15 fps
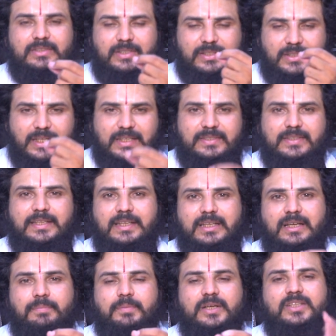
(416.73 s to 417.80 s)

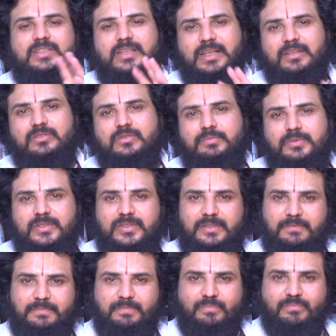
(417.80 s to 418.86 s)
సశాస్త్రీయంగా పరిష్కారం చూపిస్తాం